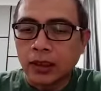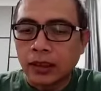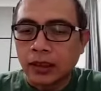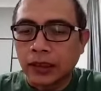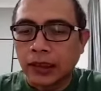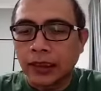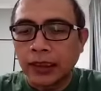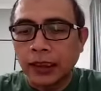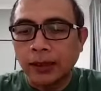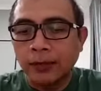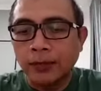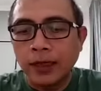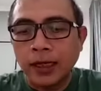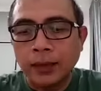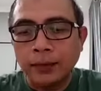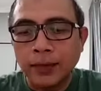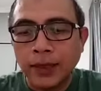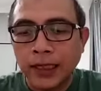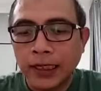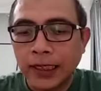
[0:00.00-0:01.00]

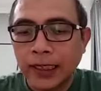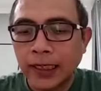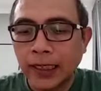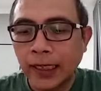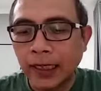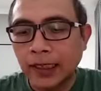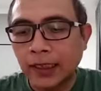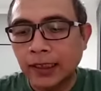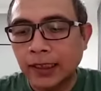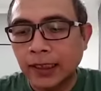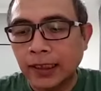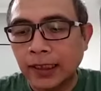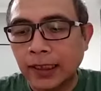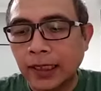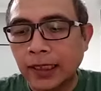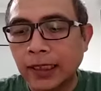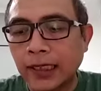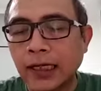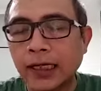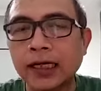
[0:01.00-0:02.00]
Tanamlah pikiran dan
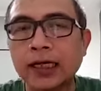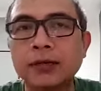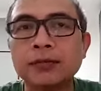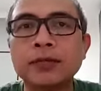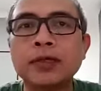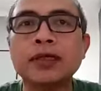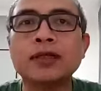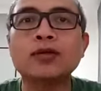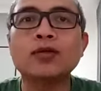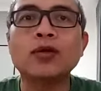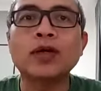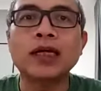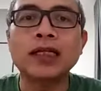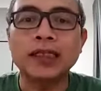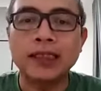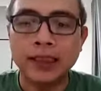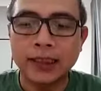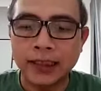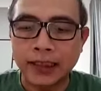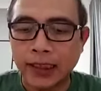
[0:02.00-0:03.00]
Anda akan
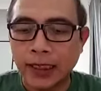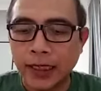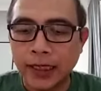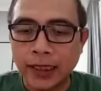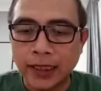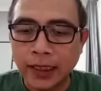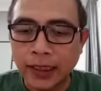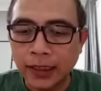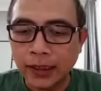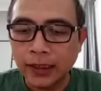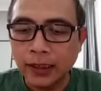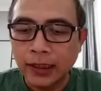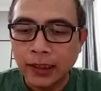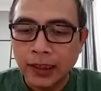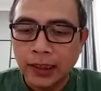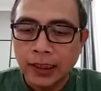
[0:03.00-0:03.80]
menuai tindakan.